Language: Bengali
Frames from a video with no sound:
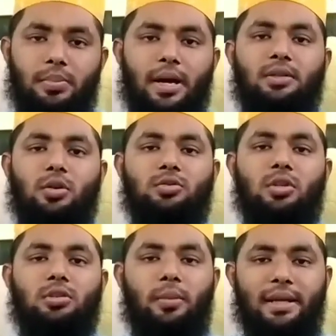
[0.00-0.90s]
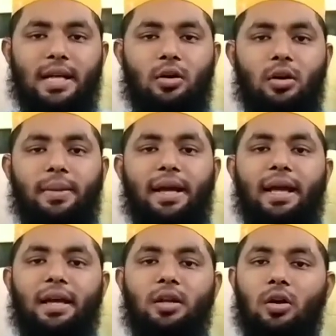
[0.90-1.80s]
পেট অত্যন্ত ব্যথা করবে
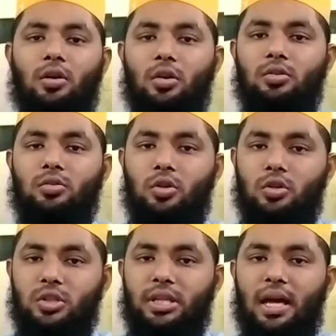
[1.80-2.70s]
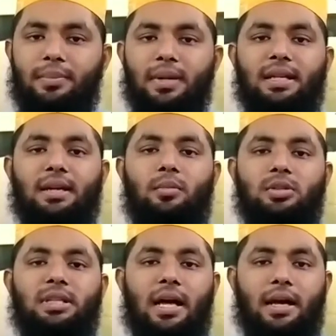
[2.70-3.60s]
এই লক্ষণগুলো যদি আপনাদের
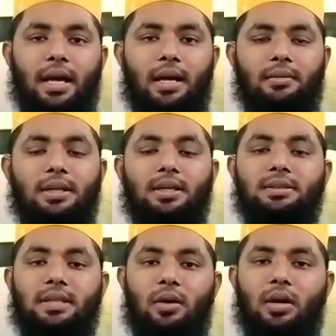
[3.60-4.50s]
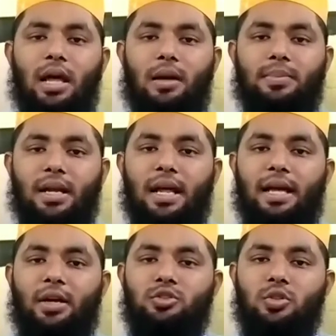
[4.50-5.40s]
মধ্যে থাকে তাহলে আপনারা
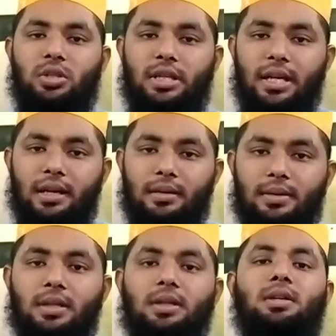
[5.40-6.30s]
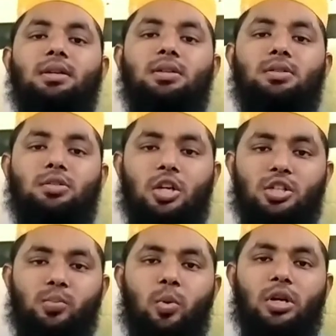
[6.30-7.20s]
এই ওষুধটি
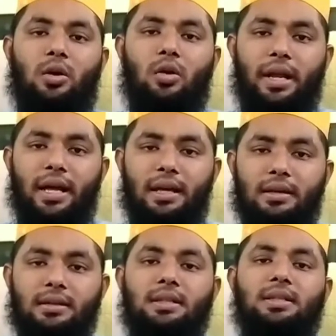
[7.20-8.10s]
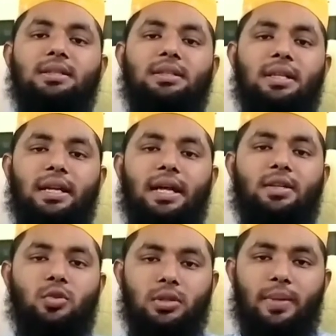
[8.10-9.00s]
দশ ফোঁটা করে দিনে
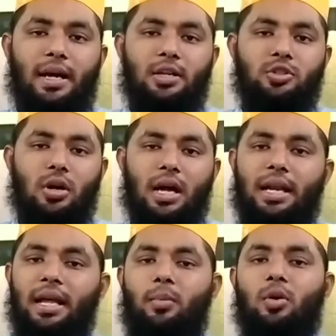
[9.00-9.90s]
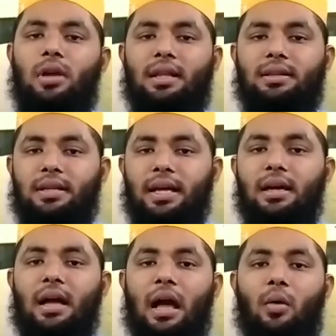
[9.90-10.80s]
দুইবার সকালে এবং রাত্রে
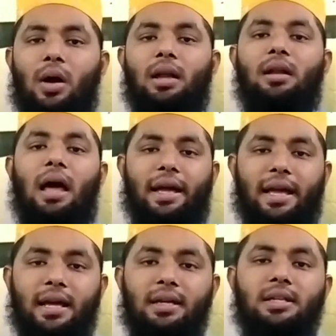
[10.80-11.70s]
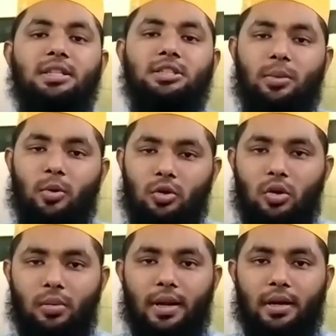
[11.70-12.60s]
খাওয়ার আগে সেবন
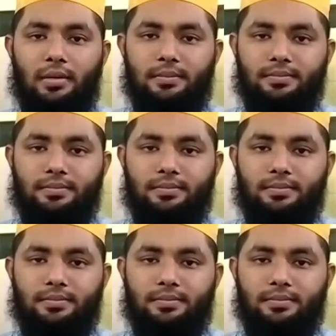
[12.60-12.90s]
করবেন